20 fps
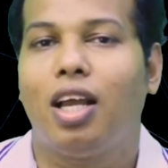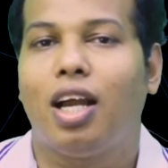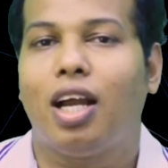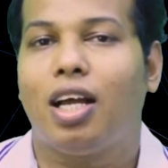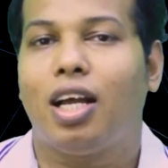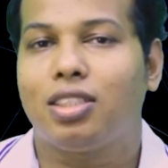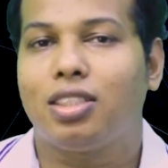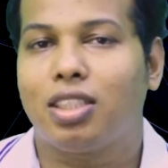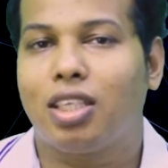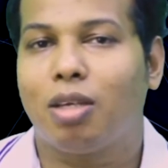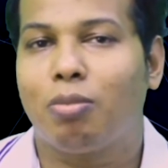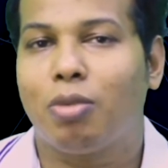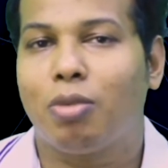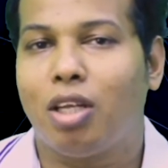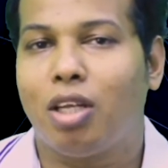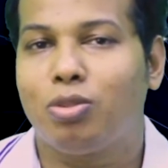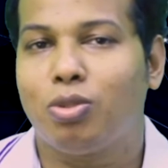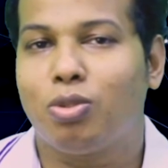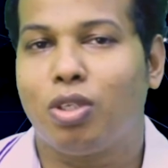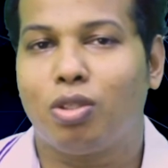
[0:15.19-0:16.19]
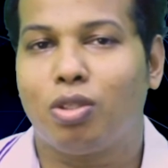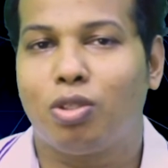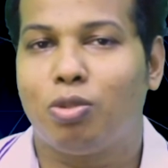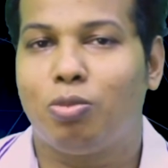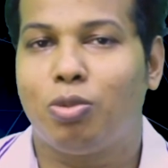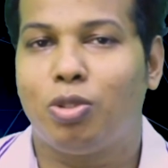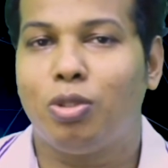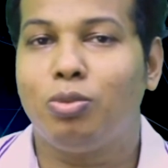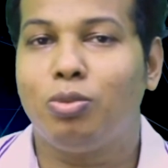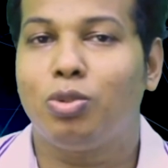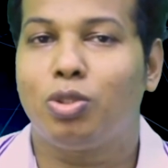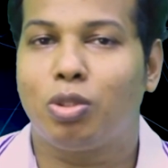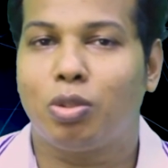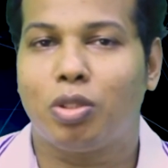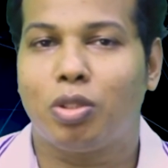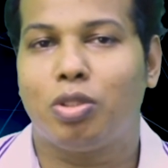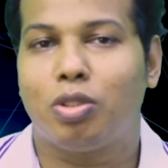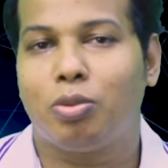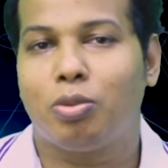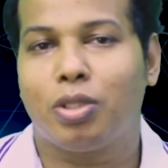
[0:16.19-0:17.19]
আজকে আমরা আলোচনা করব উচ্চ
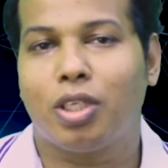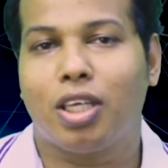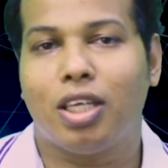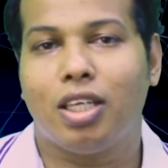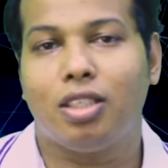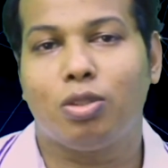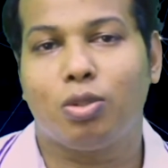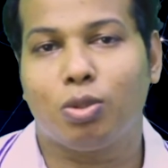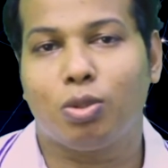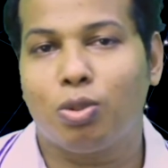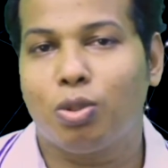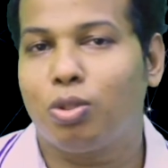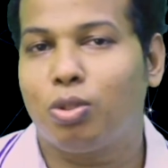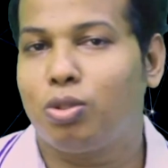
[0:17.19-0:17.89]
মাধ্যমিকের তথ্য